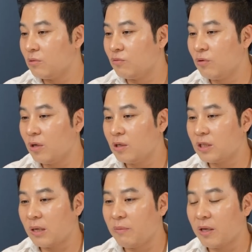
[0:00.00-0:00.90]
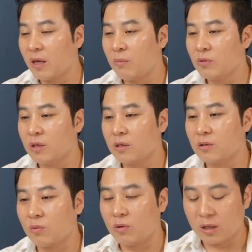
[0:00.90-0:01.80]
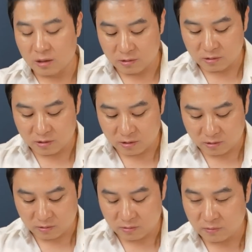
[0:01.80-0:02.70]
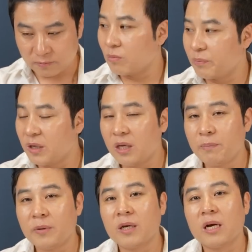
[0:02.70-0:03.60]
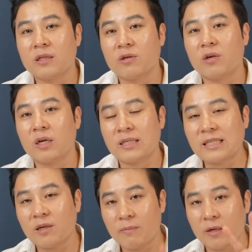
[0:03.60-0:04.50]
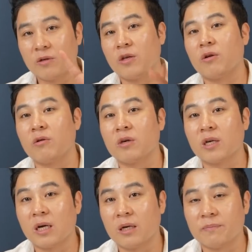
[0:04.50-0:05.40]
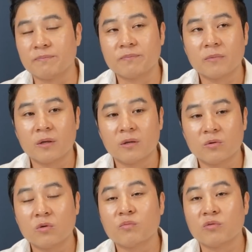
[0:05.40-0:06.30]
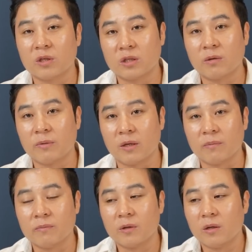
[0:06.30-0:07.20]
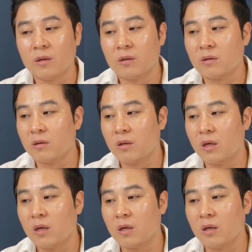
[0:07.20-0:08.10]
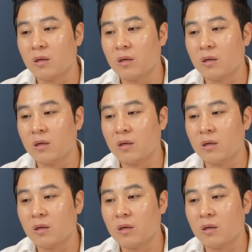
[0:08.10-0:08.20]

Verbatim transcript: 우연히 재밌게 해보자 그래서 올라갔거든요. PEP가 저희가 4천만 원이에요, 거기가. 손육 분기점이. 근데